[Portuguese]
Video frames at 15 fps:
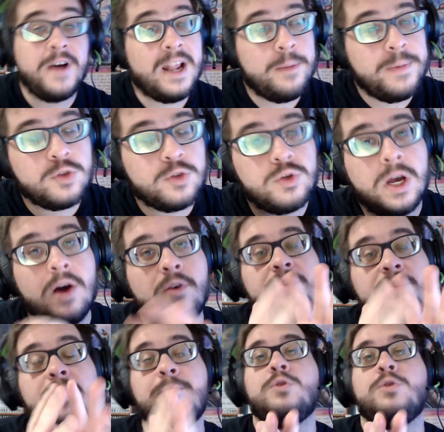pessoal,
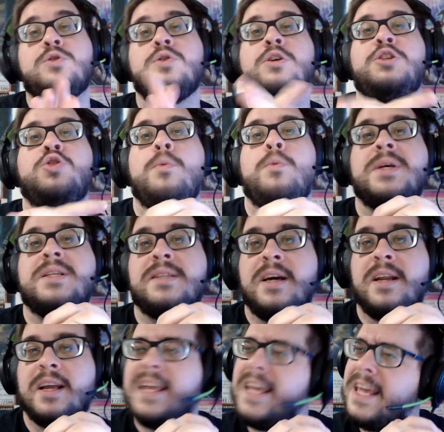vamos hoje
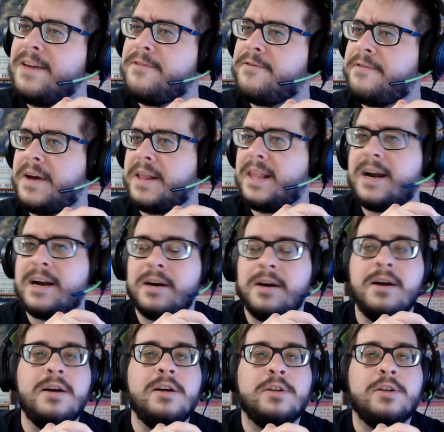começar aqui falar